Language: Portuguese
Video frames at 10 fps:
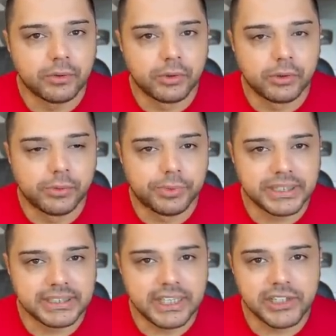o
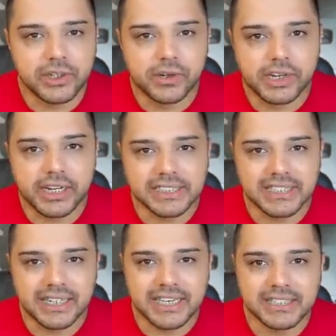presidente da Ucrânia,
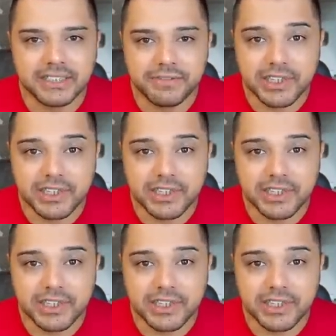Zelensky,